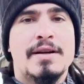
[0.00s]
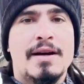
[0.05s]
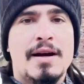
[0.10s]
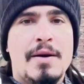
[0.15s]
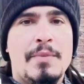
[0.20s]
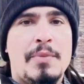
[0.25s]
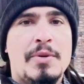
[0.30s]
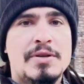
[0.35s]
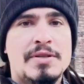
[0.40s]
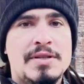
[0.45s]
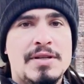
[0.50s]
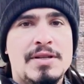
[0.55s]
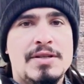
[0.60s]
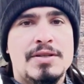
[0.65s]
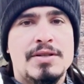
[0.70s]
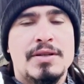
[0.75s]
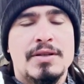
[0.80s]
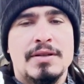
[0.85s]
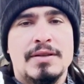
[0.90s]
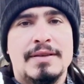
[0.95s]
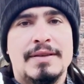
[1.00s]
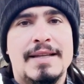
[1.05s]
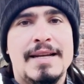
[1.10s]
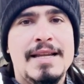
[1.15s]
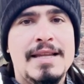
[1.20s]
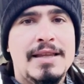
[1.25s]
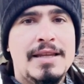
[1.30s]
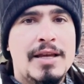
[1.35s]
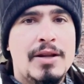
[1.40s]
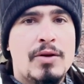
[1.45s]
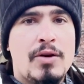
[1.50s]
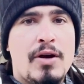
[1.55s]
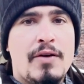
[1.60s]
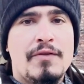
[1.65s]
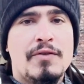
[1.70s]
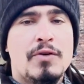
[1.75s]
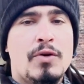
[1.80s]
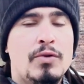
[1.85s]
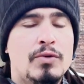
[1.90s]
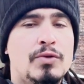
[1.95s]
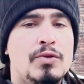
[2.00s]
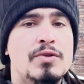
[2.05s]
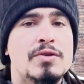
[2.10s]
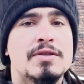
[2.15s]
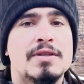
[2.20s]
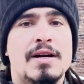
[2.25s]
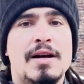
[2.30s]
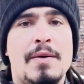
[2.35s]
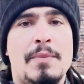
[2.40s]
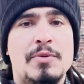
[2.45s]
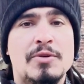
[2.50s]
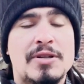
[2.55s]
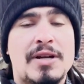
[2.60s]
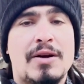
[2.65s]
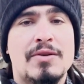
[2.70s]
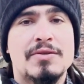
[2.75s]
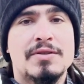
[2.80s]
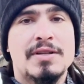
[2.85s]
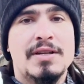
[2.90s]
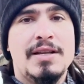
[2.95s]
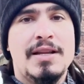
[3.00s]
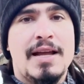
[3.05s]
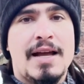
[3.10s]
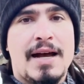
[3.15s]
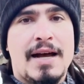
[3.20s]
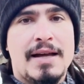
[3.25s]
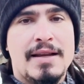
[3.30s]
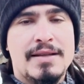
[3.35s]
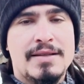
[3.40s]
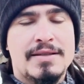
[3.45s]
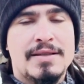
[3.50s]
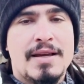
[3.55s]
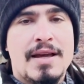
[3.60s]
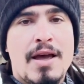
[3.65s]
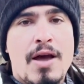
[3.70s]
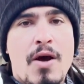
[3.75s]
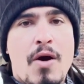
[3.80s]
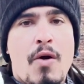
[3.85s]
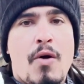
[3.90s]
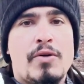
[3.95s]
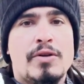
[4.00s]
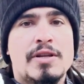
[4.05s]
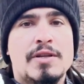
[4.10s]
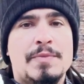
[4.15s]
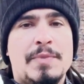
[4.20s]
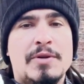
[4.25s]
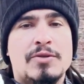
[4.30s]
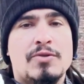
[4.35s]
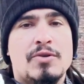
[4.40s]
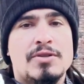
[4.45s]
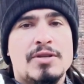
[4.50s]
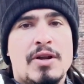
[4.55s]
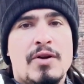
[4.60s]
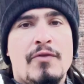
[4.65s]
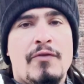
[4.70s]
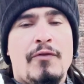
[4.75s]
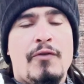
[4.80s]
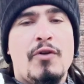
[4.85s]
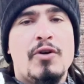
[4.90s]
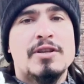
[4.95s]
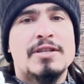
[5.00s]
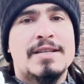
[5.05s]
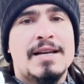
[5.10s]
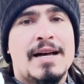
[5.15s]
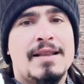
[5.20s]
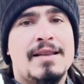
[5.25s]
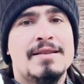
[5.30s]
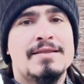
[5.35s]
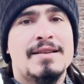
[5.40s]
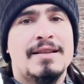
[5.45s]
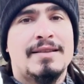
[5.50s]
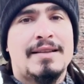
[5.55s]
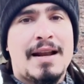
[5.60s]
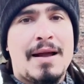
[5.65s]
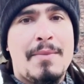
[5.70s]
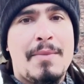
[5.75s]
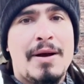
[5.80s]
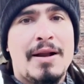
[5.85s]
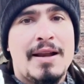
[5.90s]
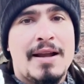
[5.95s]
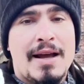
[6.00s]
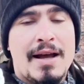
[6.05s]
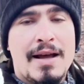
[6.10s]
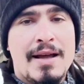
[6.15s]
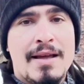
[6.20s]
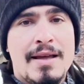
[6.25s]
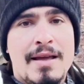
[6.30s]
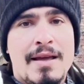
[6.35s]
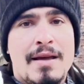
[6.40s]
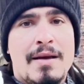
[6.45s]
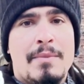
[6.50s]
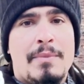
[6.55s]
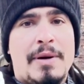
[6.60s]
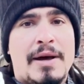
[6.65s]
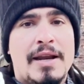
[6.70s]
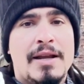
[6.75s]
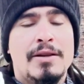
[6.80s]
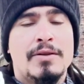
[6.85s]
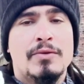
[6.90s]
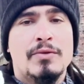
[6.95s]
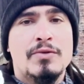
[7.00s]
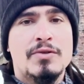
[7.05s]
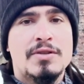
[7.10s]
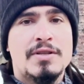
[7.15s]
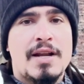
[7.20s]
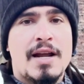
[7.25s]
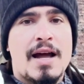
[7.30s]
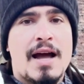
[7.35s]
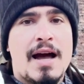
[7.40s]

campo existe 39 outros campos auxiliares onde as pessoas eram forçadas a trabalhar para a indústria